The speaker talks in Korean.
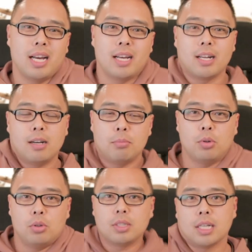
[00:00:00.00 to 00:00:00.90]

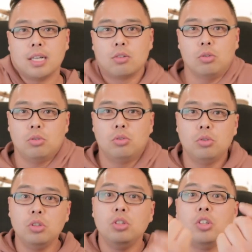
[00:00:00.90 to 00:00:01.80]

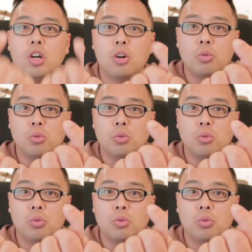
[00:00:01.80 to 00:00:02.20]
알아보자구요.